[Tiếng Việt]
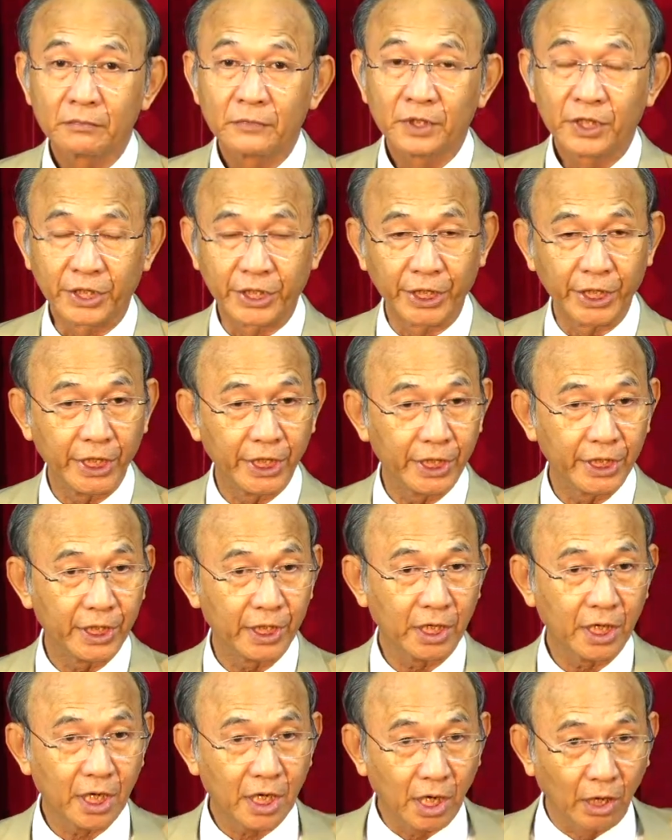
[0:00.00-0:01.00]
Khi
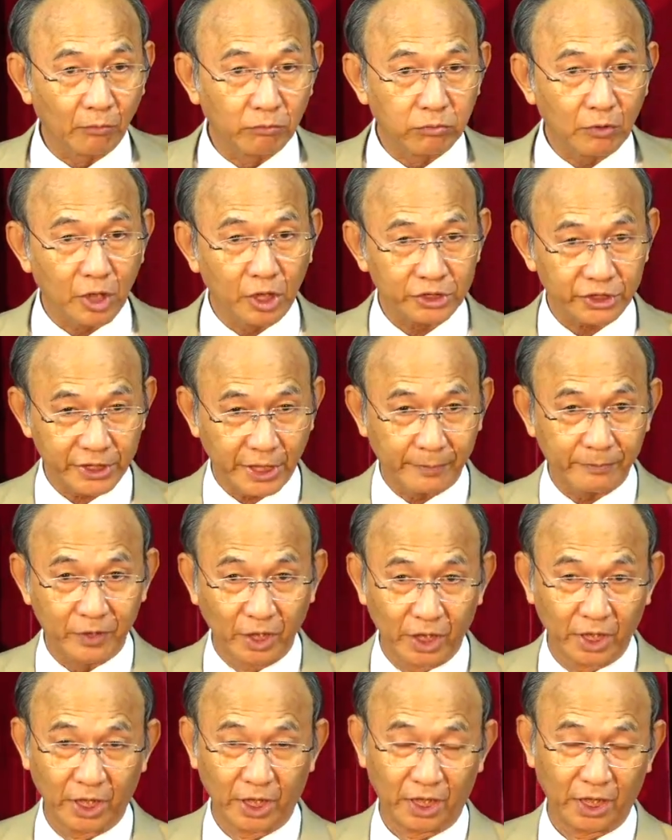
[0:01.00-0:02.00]
không có xem
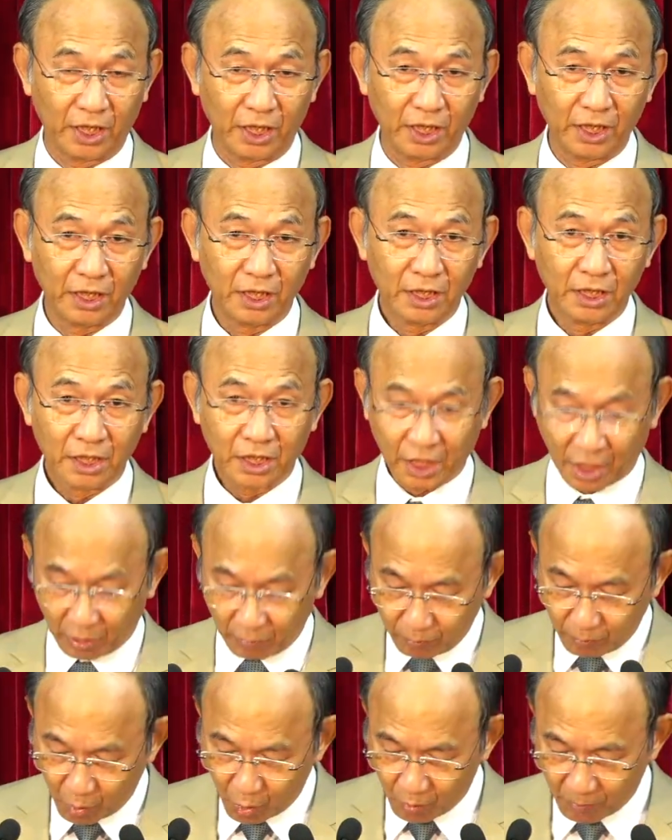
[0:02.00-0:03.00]
thường,
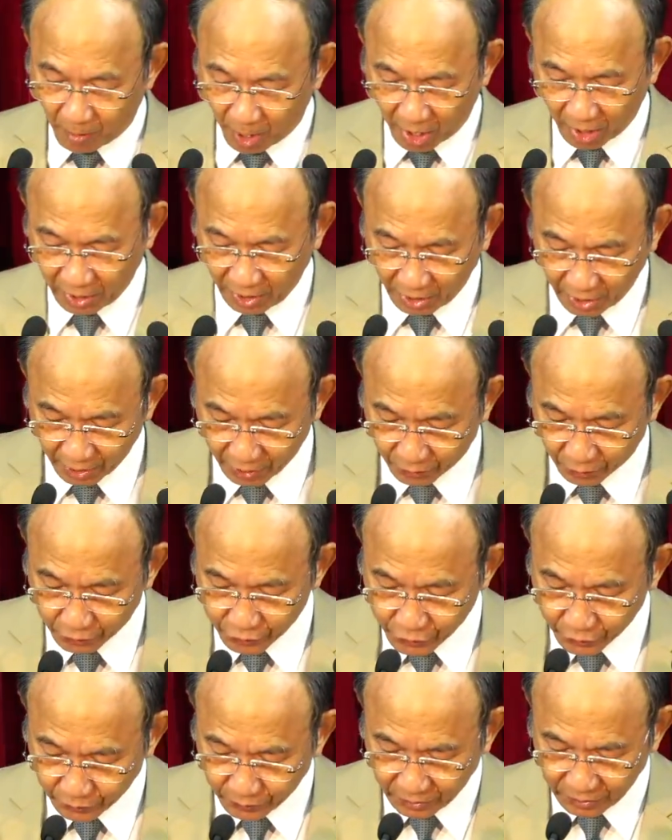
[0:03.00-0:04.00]
không buông bỏ lời của
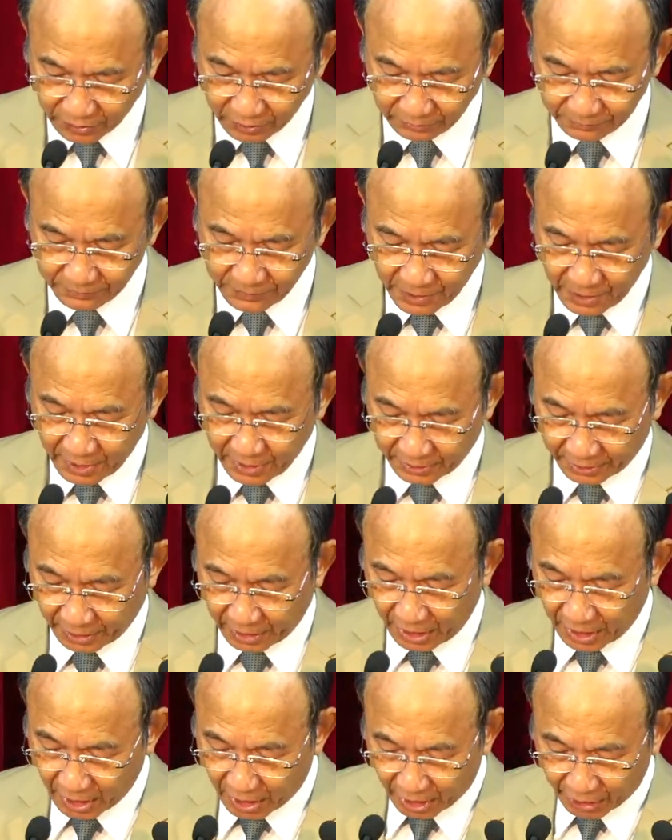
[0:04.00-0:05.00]
Chúa, thì
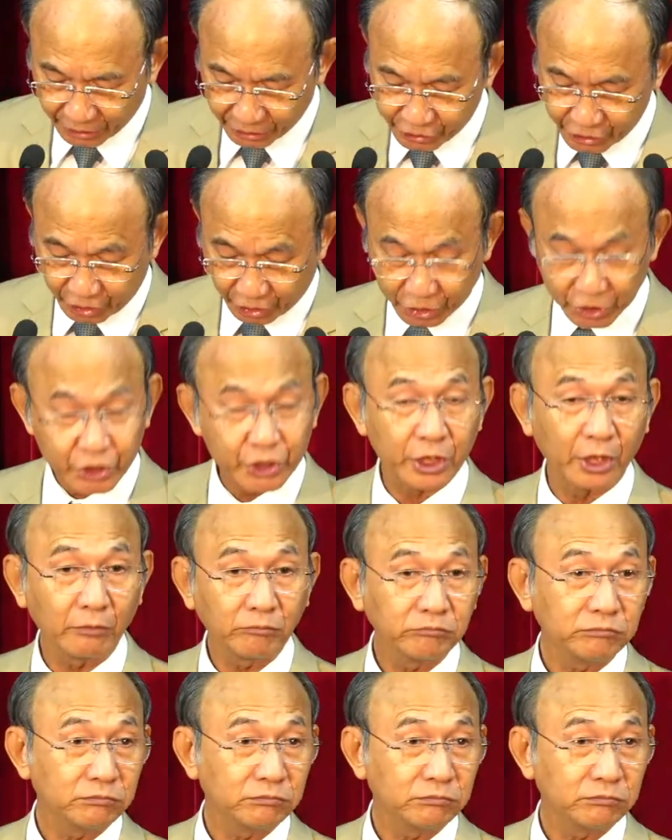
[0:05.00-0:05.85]
lời sự sống